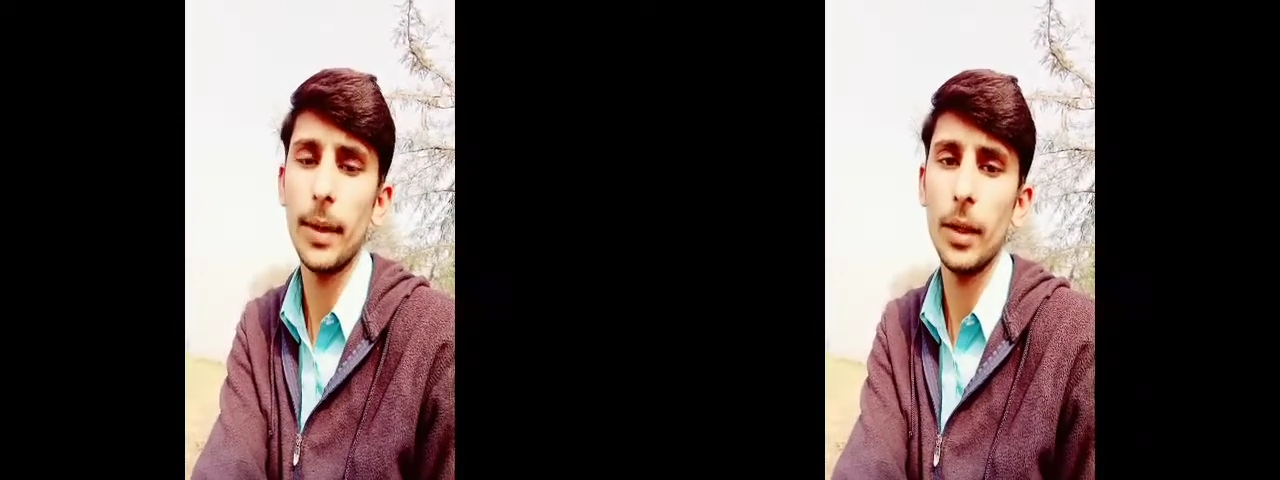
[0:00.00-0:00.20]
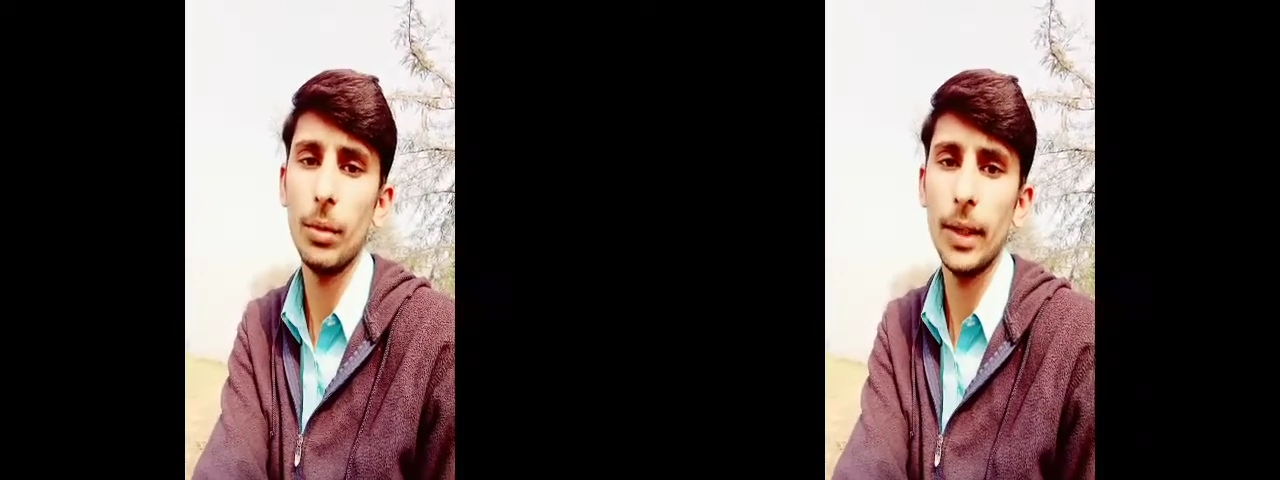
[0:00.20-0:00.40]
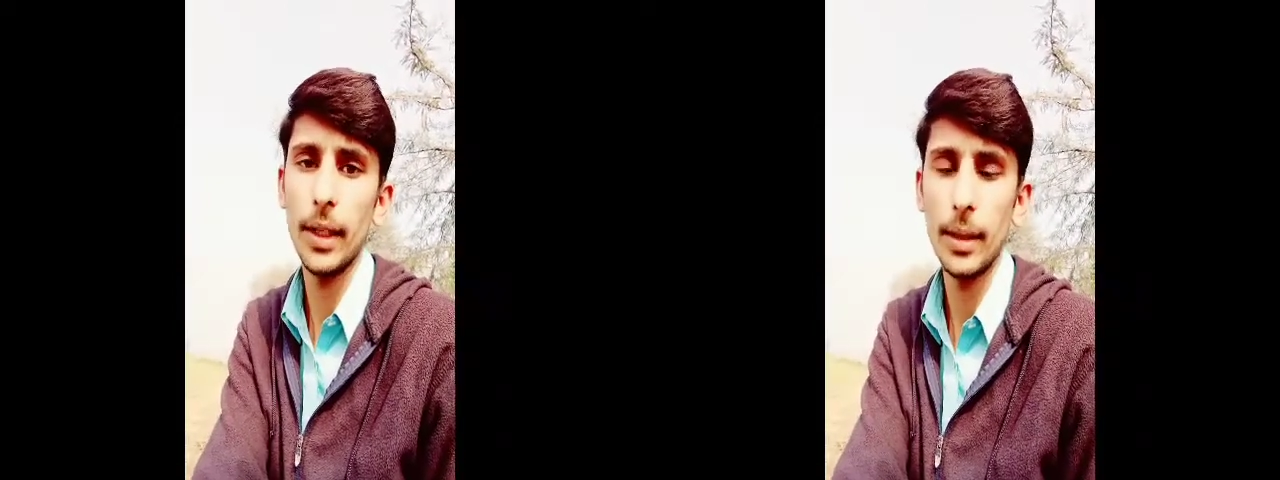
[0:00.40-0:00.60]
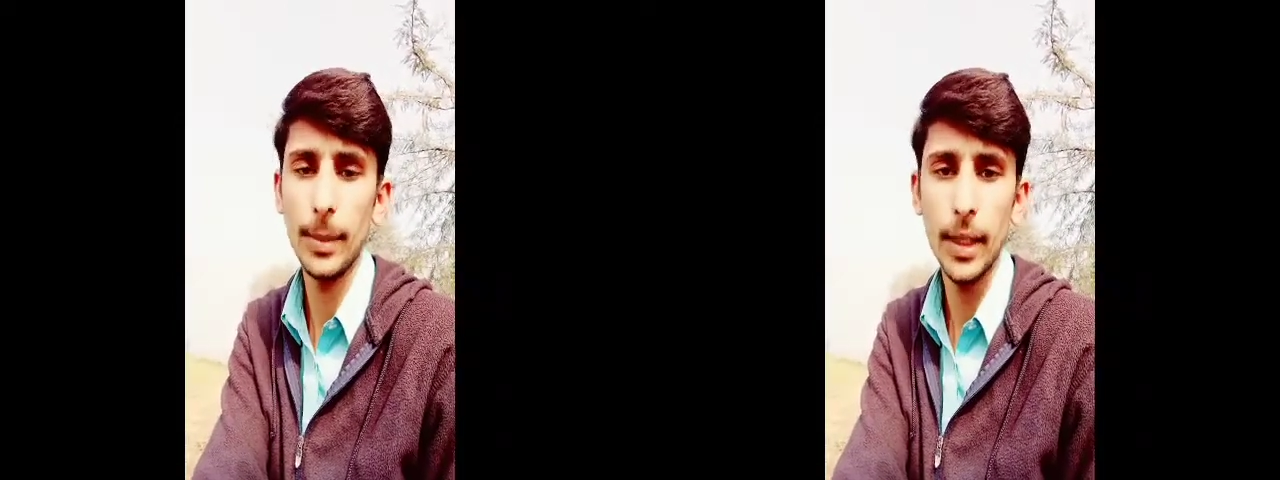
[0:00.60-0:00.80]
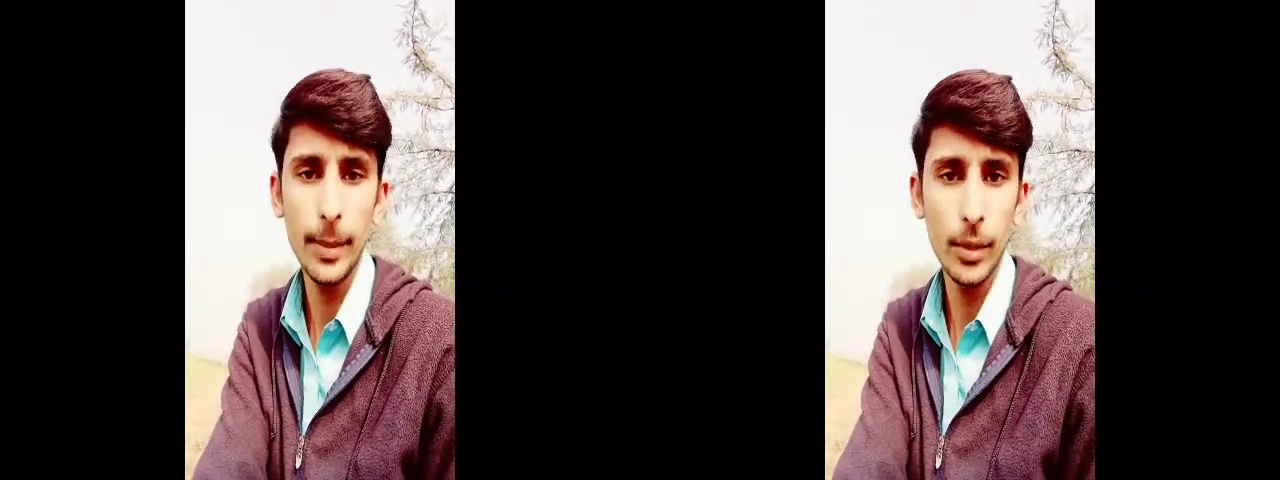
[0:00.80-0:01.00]
पड़े हुए हैं
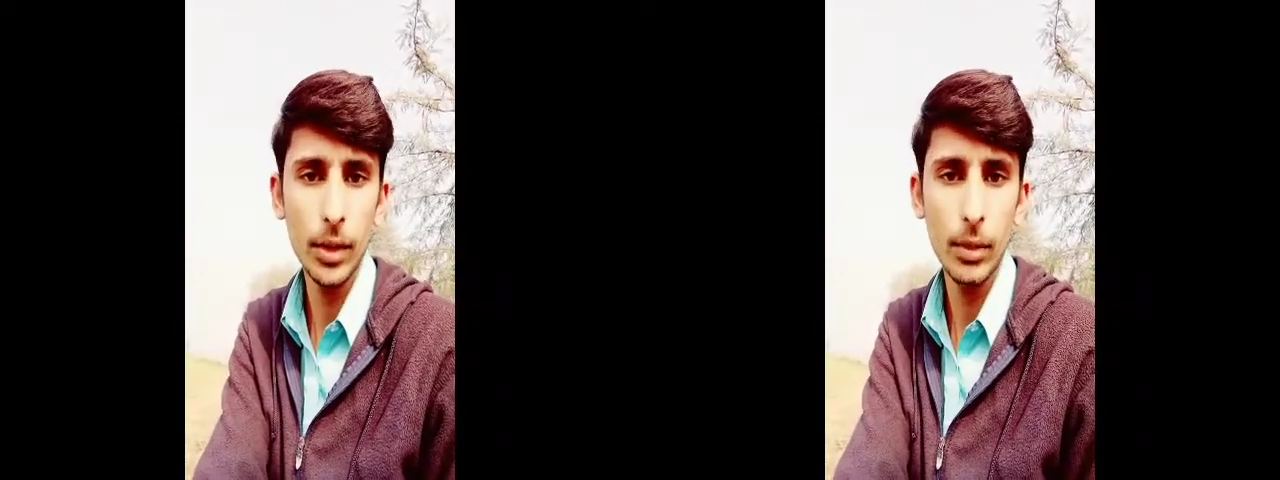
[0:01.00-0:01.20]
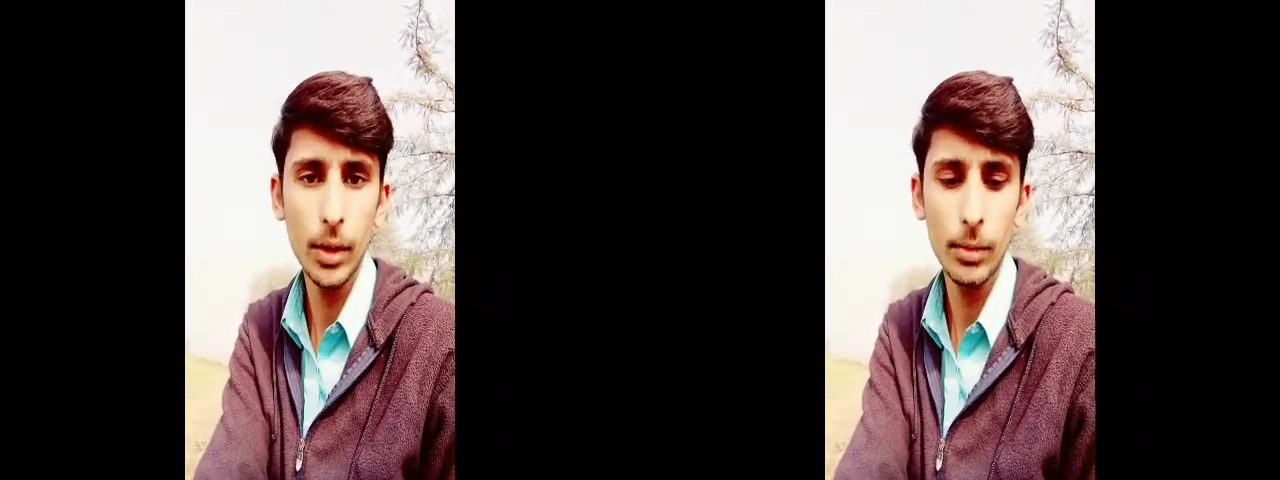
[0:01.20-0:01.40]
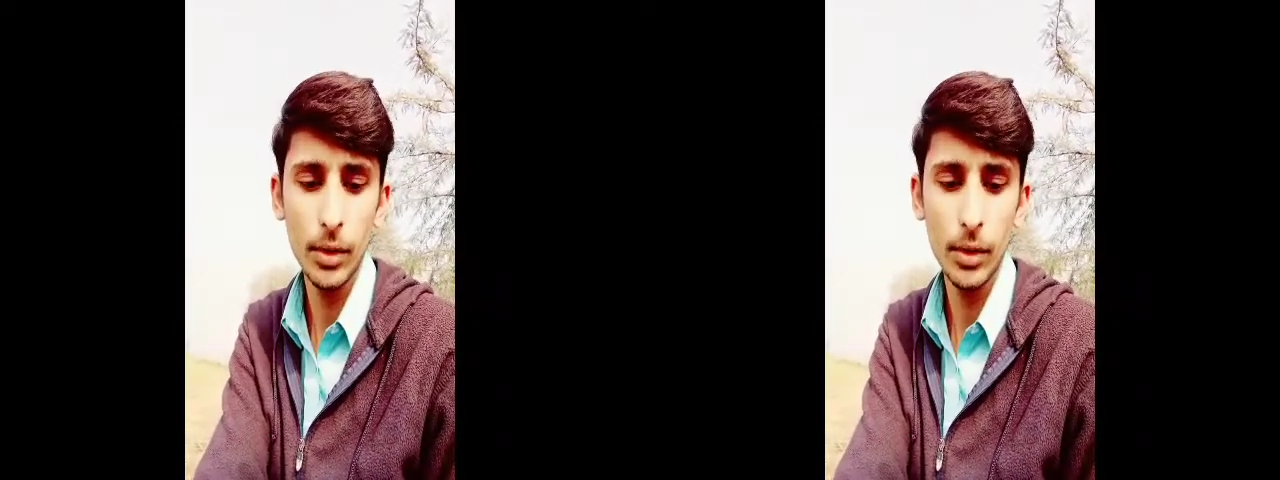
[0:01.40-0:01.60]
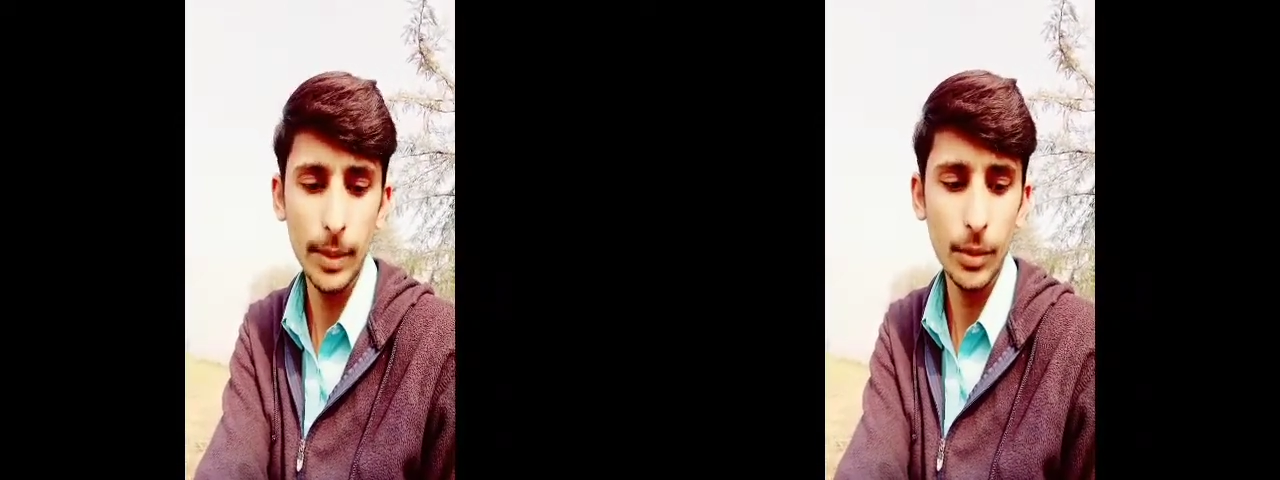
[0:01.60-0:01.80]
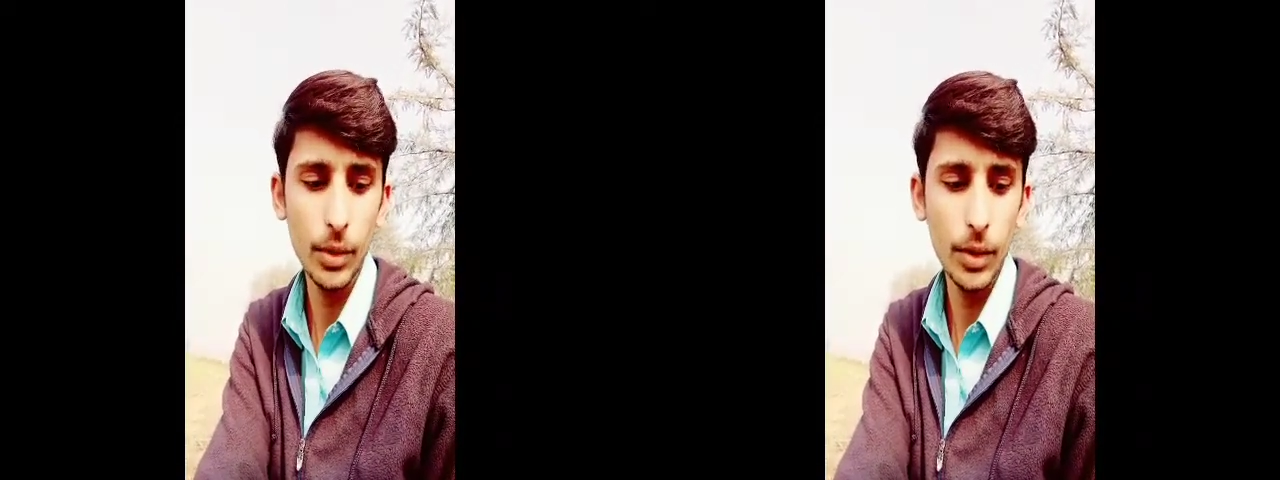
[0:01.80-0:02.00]
दरमियान में रुके हुए तो वो
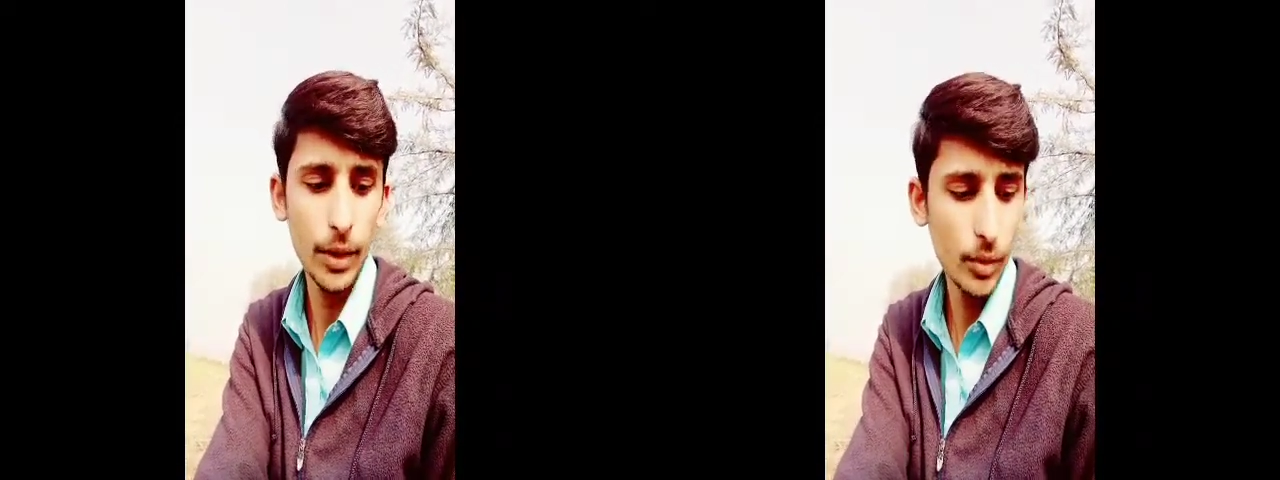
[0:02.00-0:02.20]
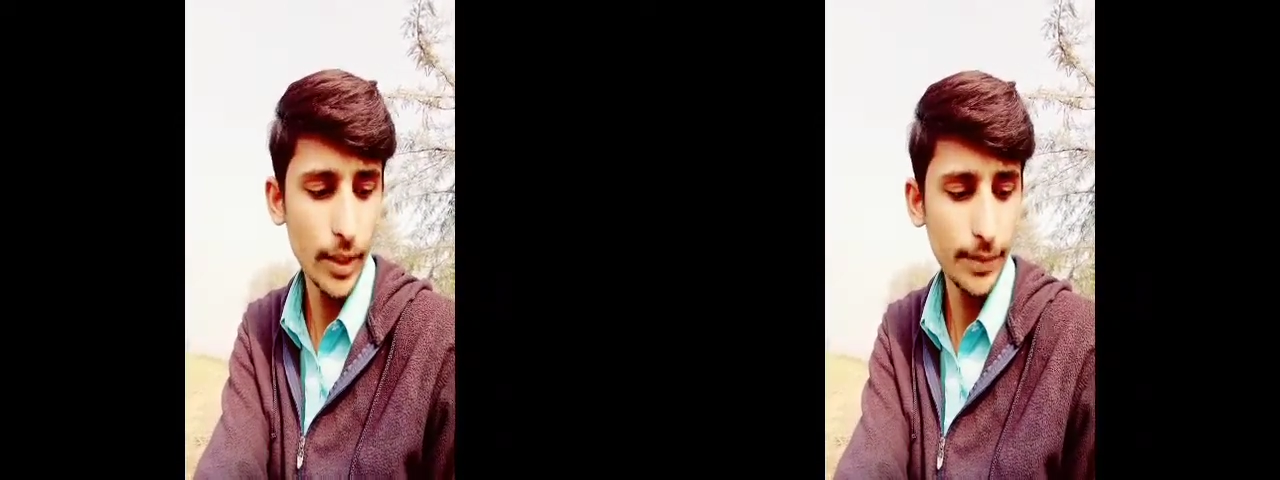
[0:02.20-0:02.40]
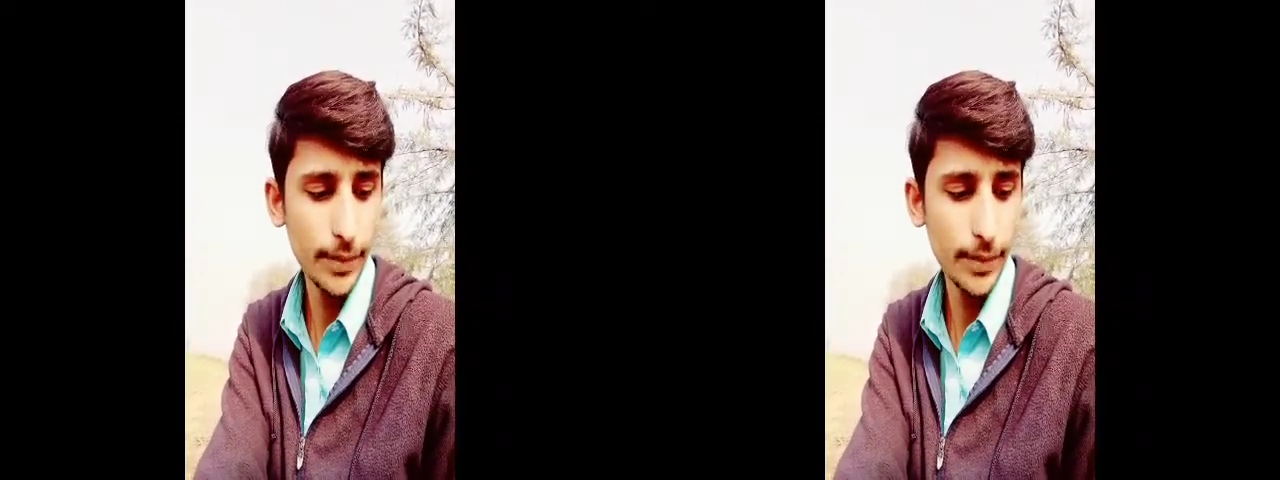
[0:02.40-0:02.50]
मैं अपलोड करूँगा